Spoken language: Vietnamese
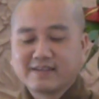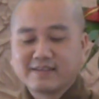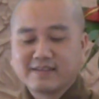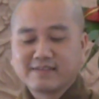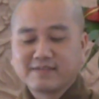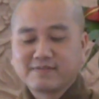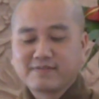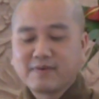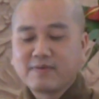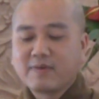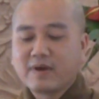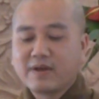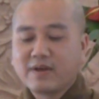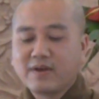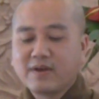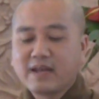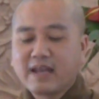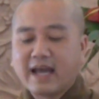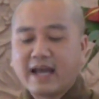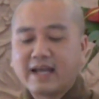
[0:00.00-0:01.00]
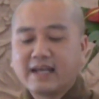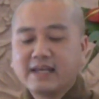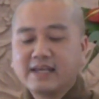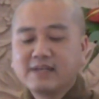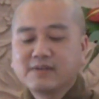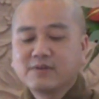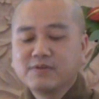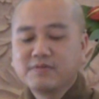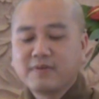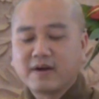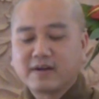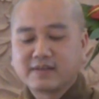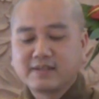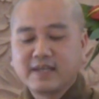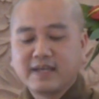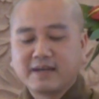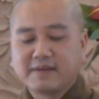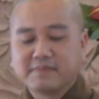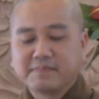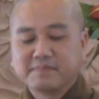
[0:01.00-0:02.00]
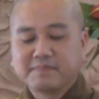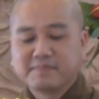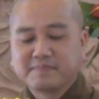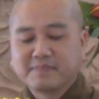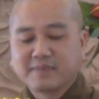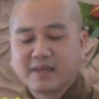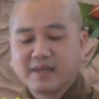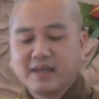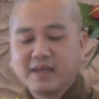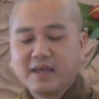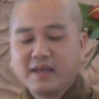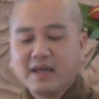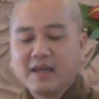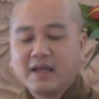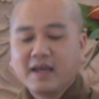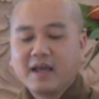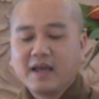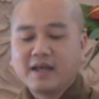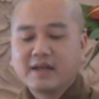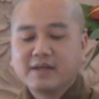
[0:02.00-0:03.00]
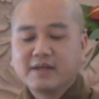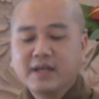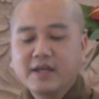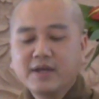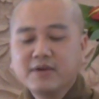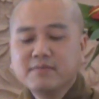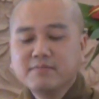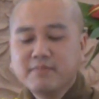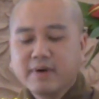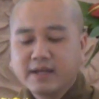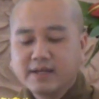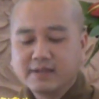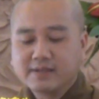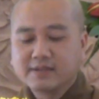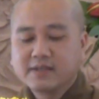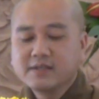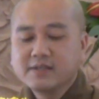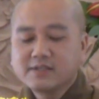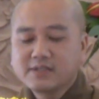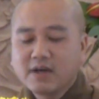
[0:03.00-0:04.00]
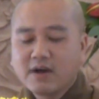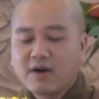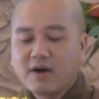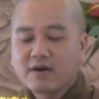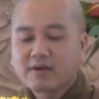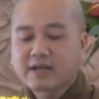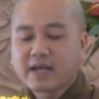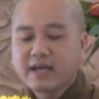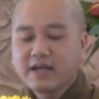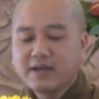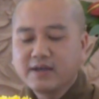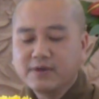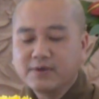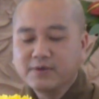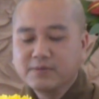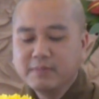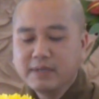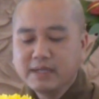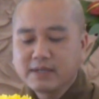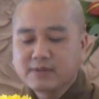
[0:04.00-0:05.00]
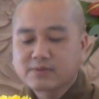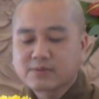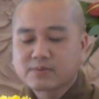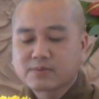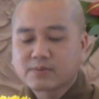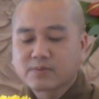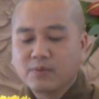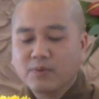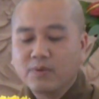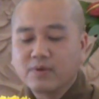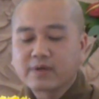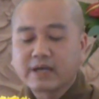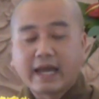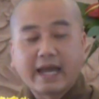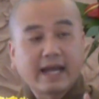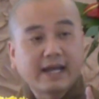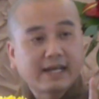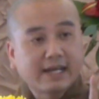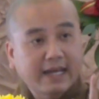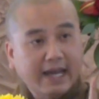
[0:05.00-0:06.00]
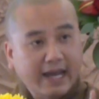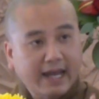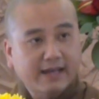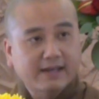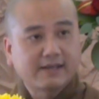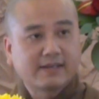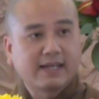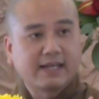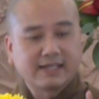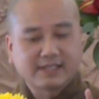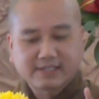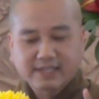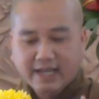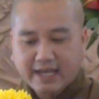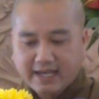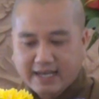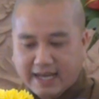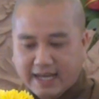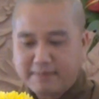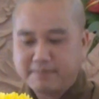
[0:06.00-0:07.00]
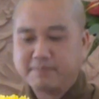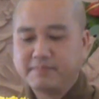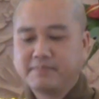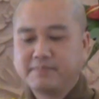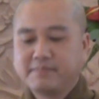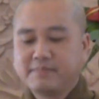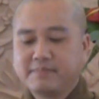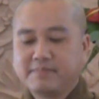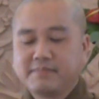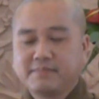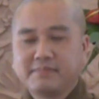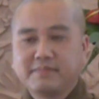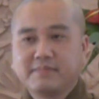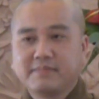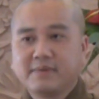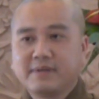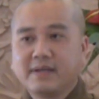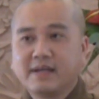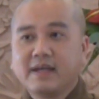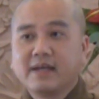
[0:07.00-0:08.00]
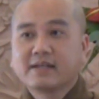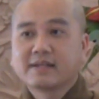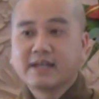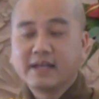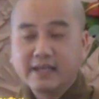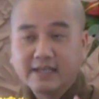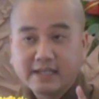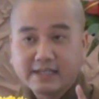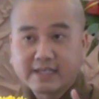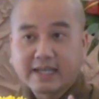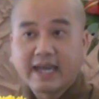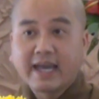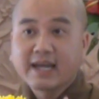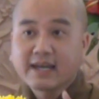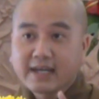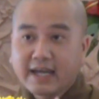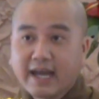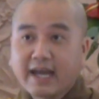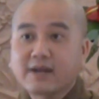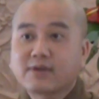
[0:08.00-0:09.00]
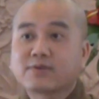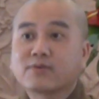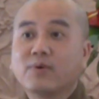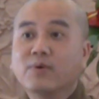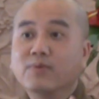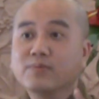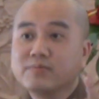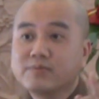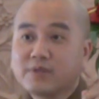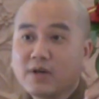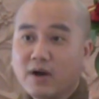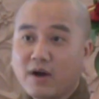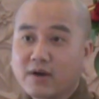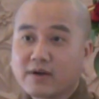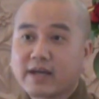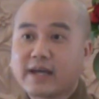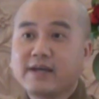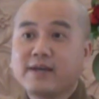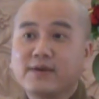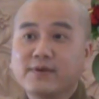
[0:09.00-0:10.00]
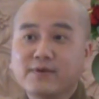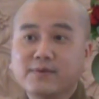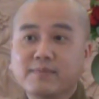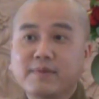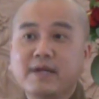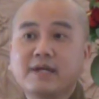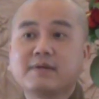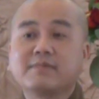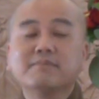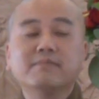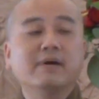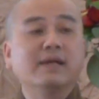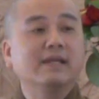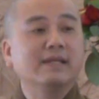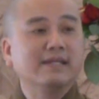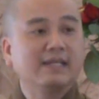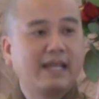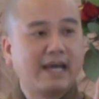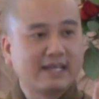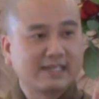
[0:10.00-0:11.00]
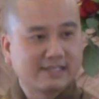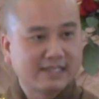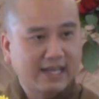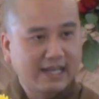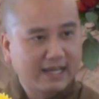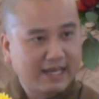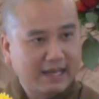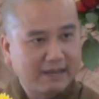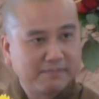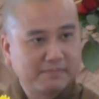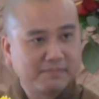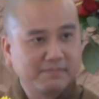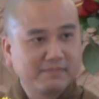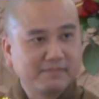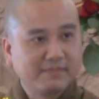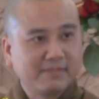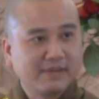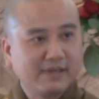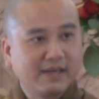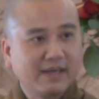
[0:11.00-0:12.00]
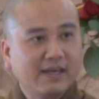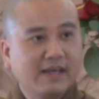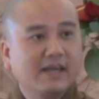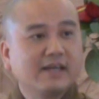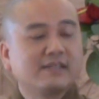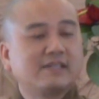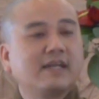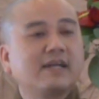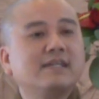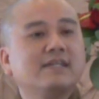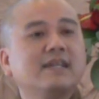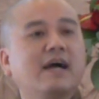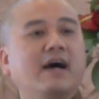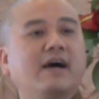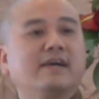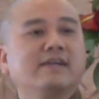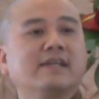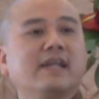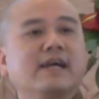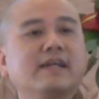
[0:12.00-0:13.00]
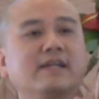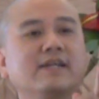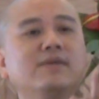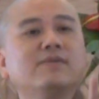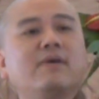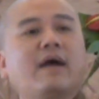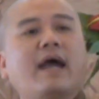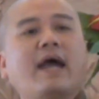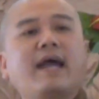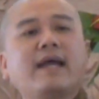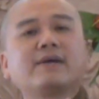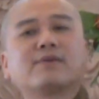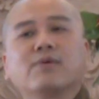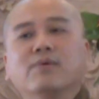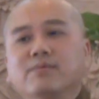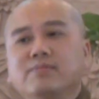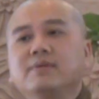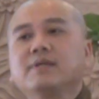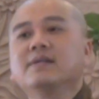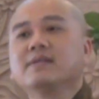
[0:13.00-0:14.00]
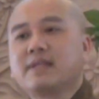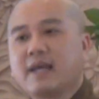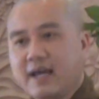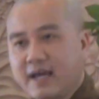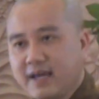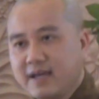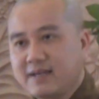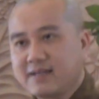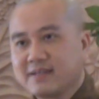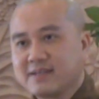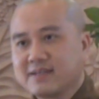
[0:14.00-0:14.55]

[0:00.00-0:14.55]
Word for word: Pháp Hòa nói lại ý của Phật nha Nếu mình cứ cho cái hiểu biết của kẻ khác là sai lầm Thì kẻ khác cũng cho cái hiểu biết mình là sai lầm trên đời này nếu ai cũng như thế